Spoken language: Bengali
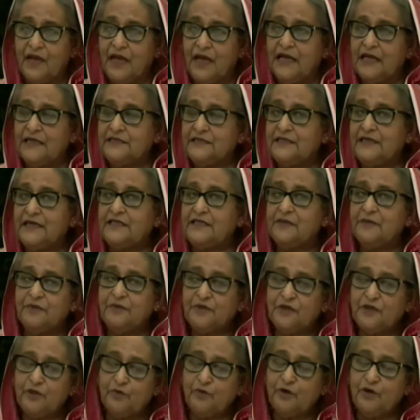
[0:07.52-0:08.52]

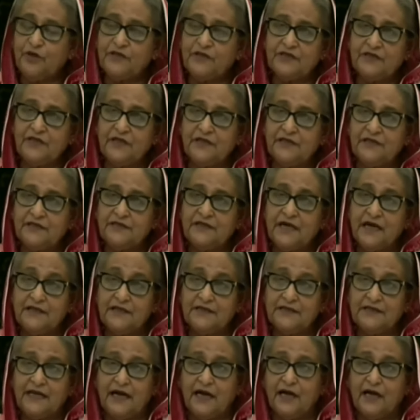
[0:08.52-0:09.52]
জাতিপিতা বলেছিলেন যার
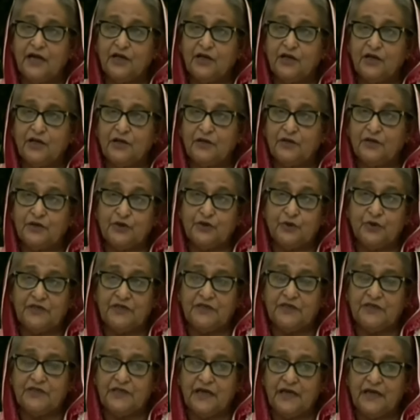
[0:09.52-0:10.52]
যাকে কিছু
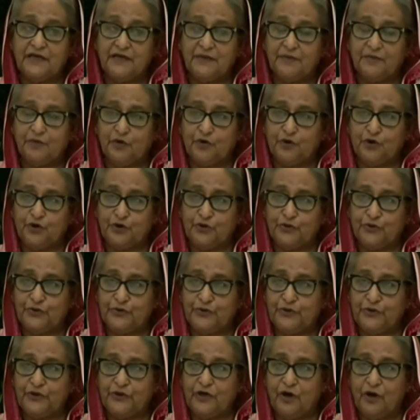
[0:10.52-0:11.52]
আছে তাই নিয়ে
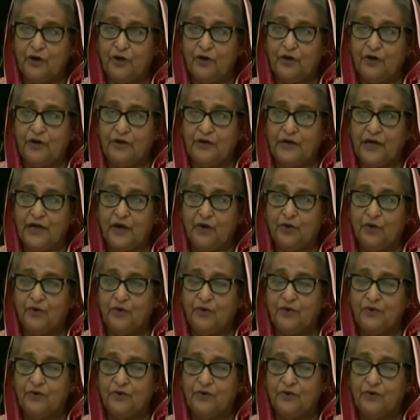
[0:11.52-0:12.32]
প্রস্তুতি নাও